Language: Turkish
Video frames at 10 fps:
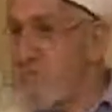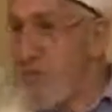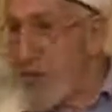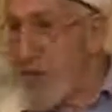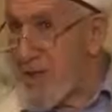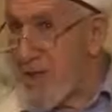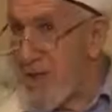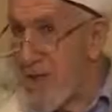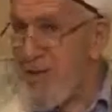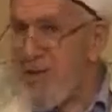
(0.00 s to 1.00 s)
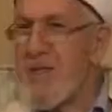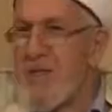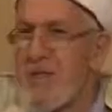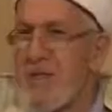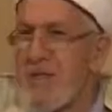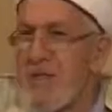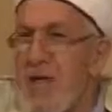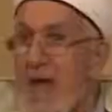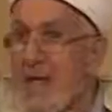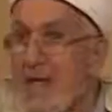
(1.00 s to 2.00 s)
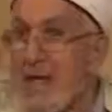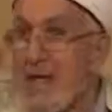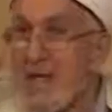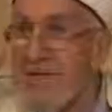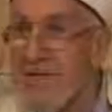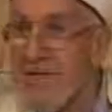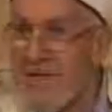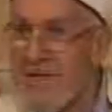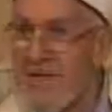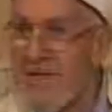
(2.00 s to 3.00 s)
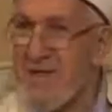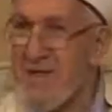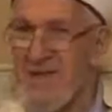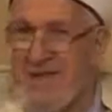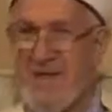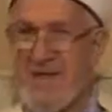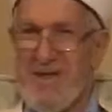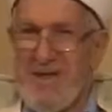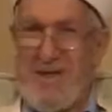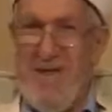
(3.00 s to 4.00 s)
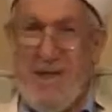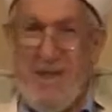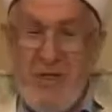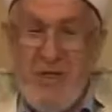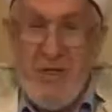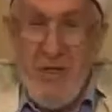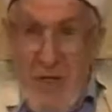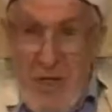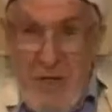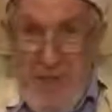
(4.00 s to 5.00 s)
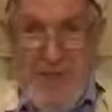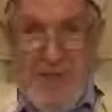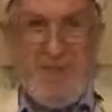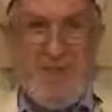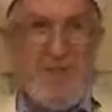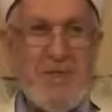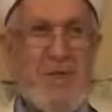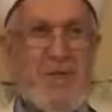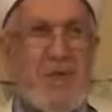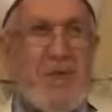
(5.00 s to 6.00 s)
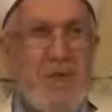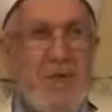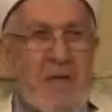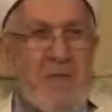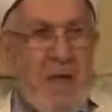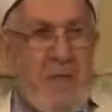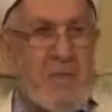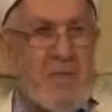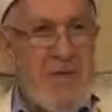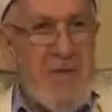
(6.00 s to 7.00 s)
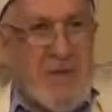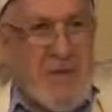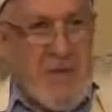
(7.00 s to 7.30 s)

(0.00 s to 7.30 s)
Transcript: Başka şey olabilir. Tehlikelidir. Tehlikeli olabilir ölebilirim deyip estağfurullah